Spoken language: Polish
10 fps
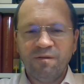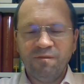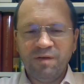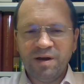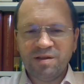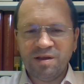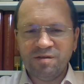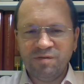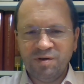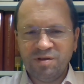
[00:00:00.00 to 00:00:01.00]
Werset
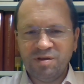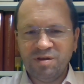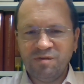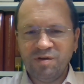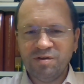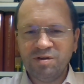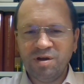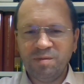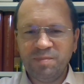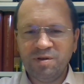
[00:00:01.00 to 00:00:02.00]
29
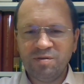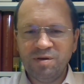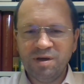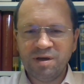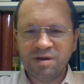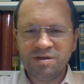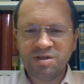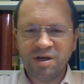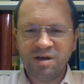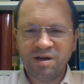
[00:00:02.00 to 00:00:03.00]
opisuje
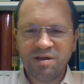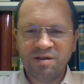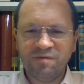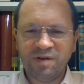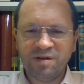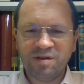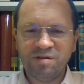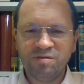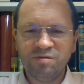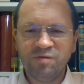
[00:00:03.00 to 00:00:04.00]
grzech z
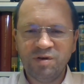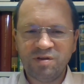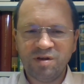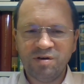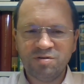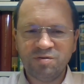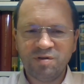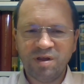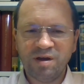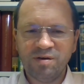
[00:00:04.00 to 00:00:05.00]
wersetu 26.
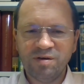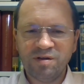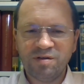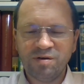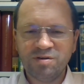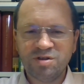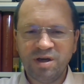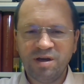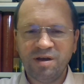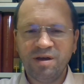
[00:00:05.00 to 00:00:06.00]
Jest to
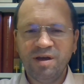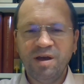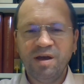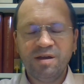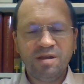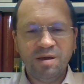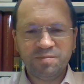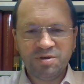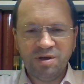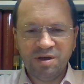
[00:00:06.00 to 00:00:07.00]
grzech
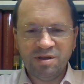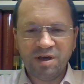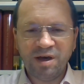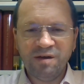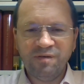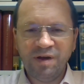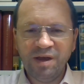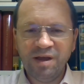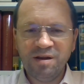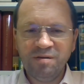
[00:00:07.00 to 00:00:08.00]
nieprzyjęcia
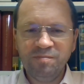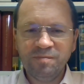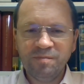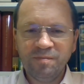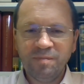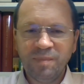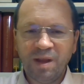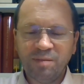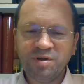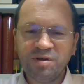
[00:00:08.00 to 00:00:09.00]
Ewangelii.
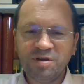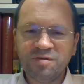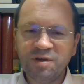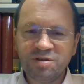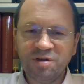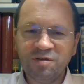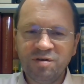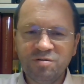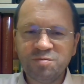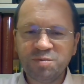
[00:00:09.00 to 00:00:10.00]
A przecież
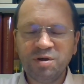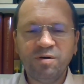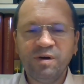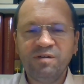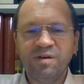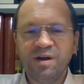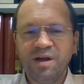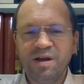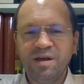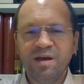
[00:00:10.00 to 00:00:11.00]
wierzący już przyjął
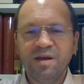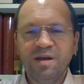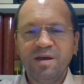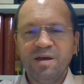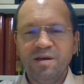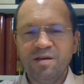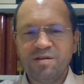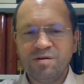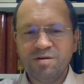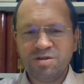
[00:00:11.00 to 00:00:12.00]
Ewangelię. Jest
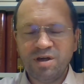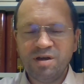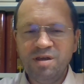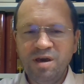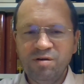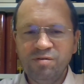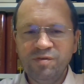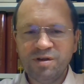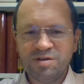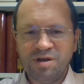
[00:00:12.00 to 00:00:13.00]
to grzech
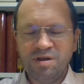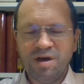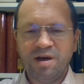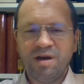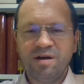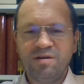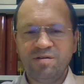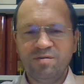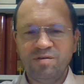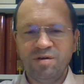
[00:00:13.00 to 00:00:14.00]
nieuwierzenia
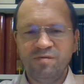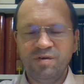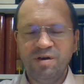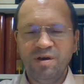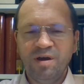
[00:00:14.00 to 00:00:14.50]
Chrystusowi.